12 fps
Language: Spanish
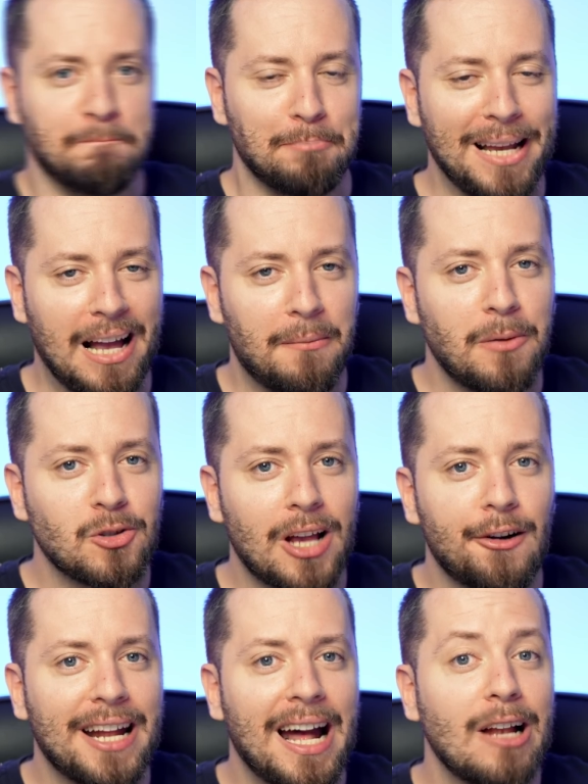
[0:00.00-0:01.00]
Venga, vamos
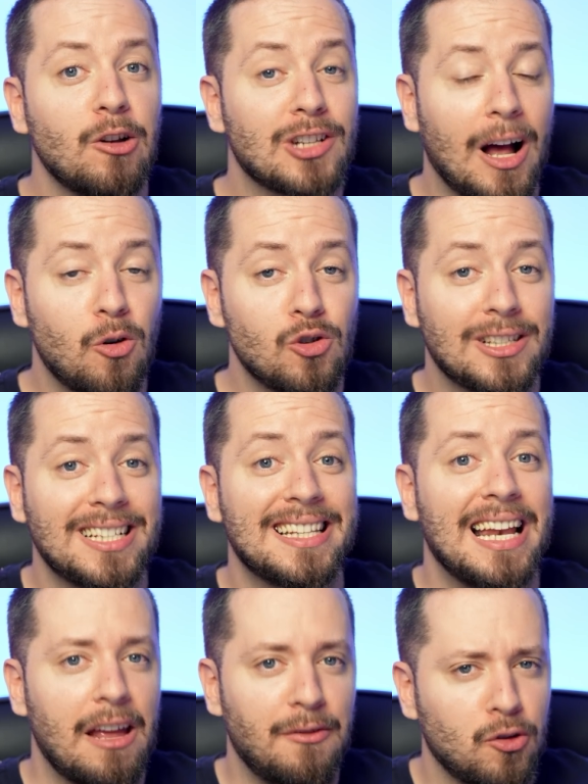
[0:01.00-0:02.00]
ahora a los ajustes
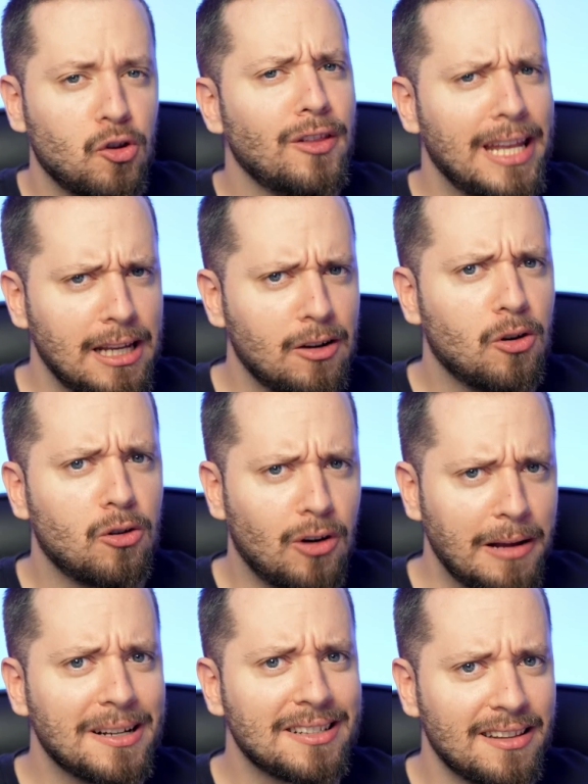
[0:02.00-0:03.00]
del iPhone, donde, ojo,
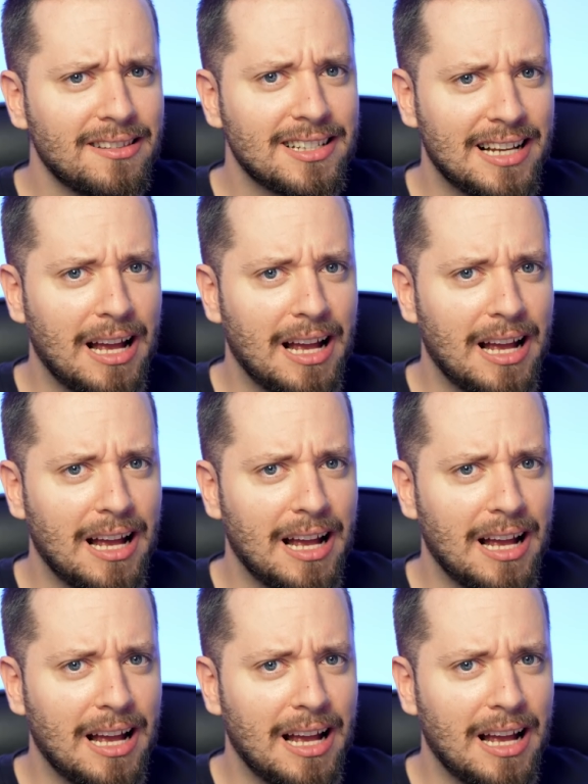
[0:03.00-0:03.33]
hay bastantes